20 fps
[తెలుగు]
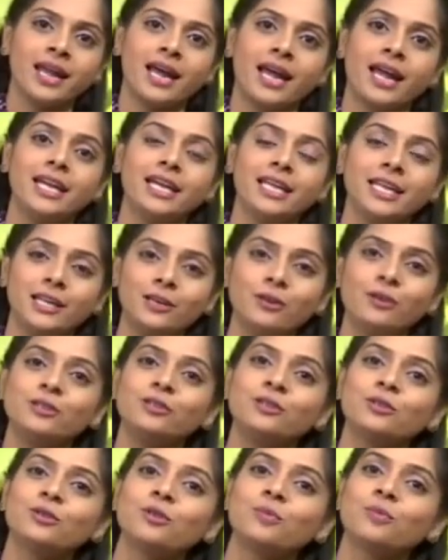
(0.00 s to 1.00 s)
అండ్
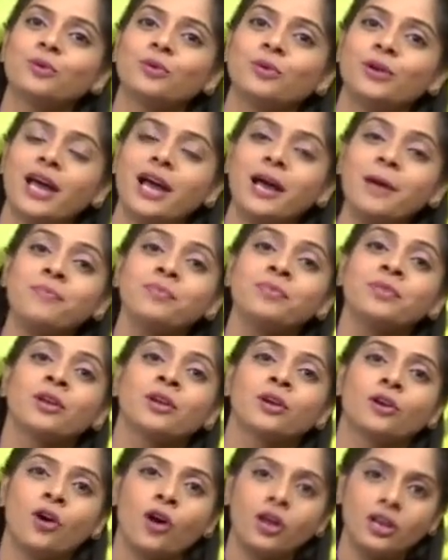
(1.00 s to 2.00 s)
ఈరోజు సూప్ కూడా
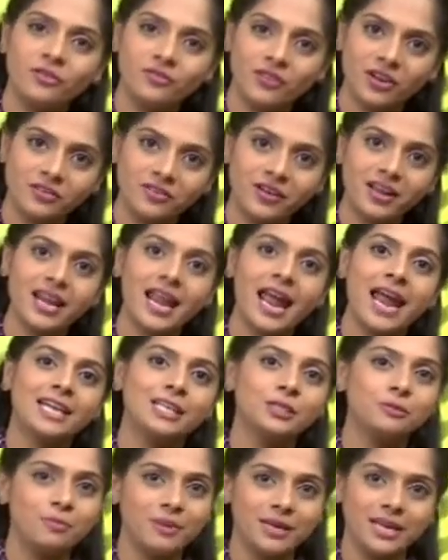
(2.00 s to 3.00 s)
కాలీఫ్లవర్
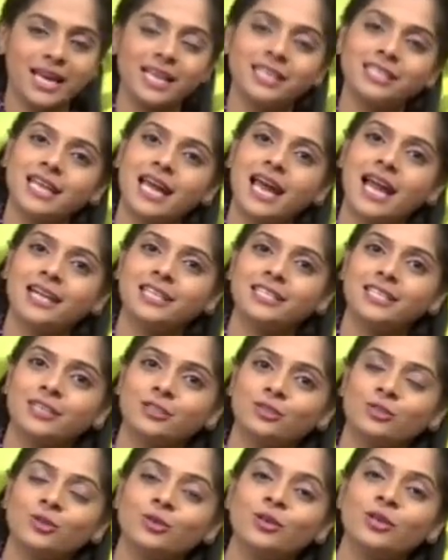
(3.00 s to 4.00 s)
అండ్ స్పినాచ్ యాడ్
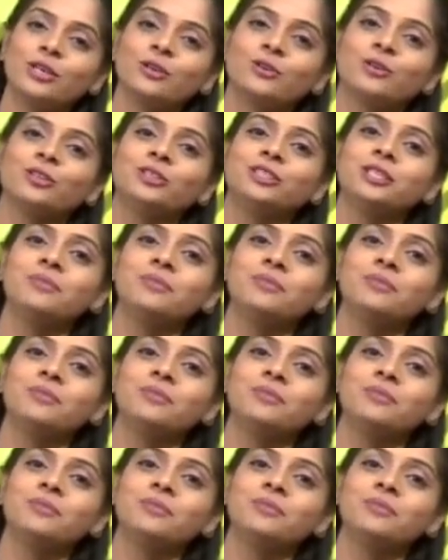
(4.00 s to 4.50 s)
చేస్తూ ఇంకొంచెం